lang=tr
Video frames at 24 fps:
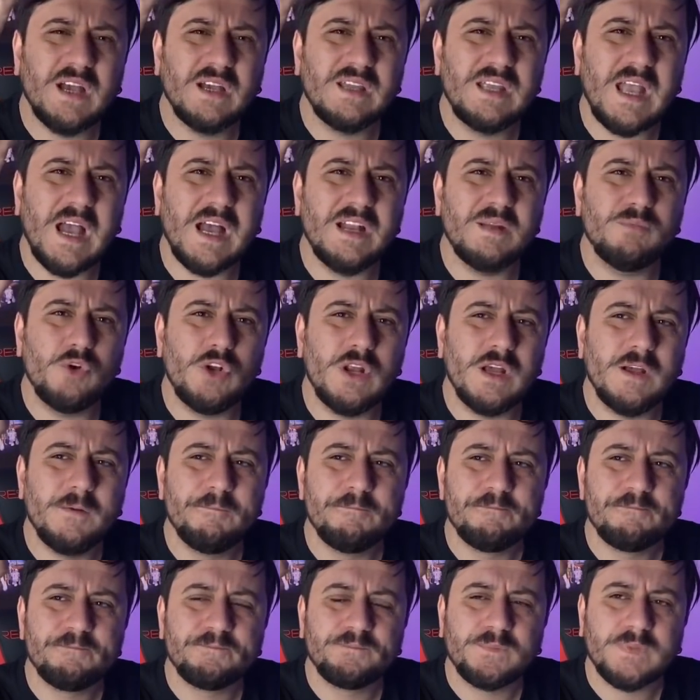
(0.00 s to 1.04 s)
yani böyle
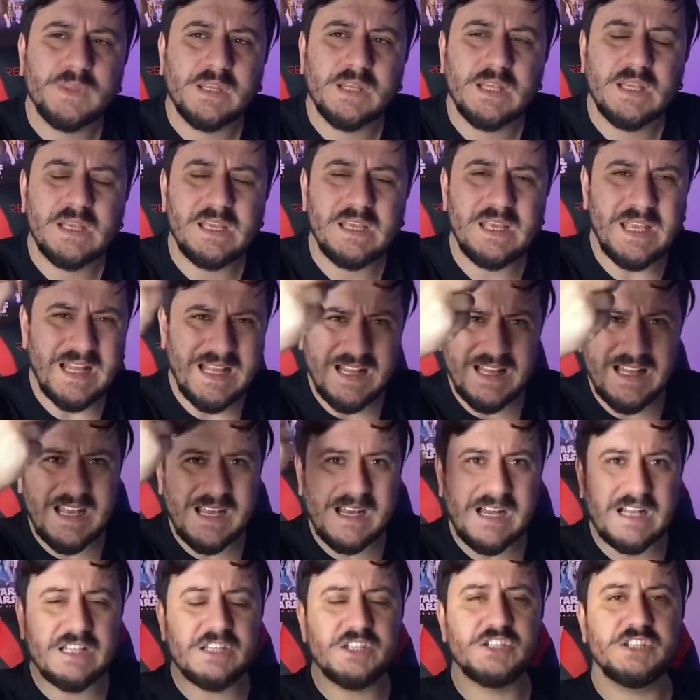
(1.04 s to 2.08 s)

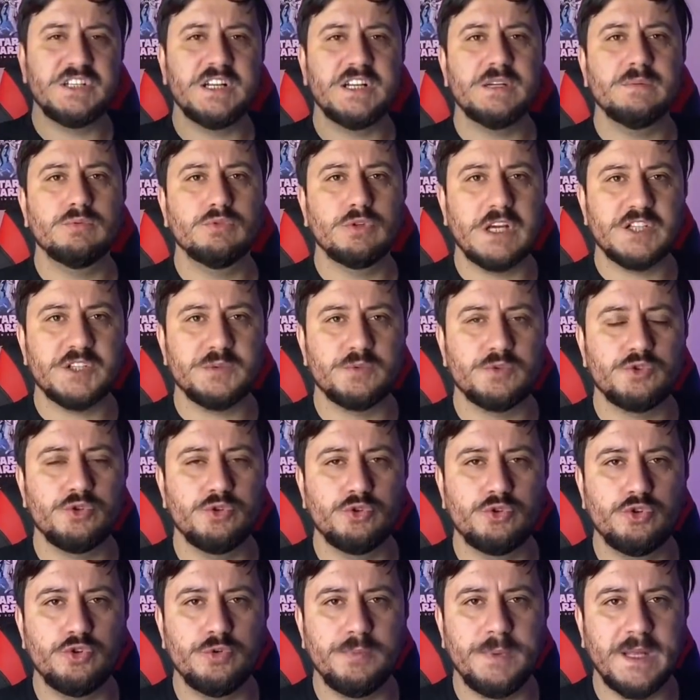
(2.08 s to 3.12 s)
illegal işlere bulaşmış
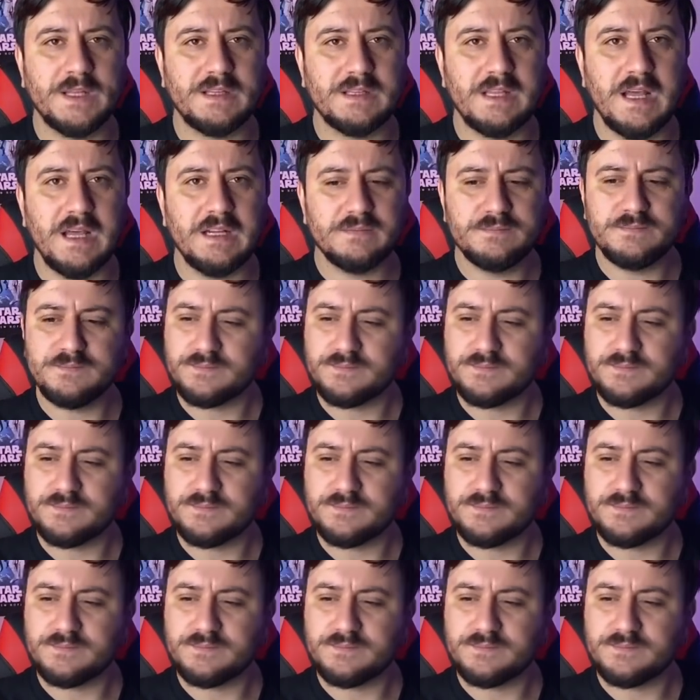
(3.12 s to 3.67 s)
hükümetler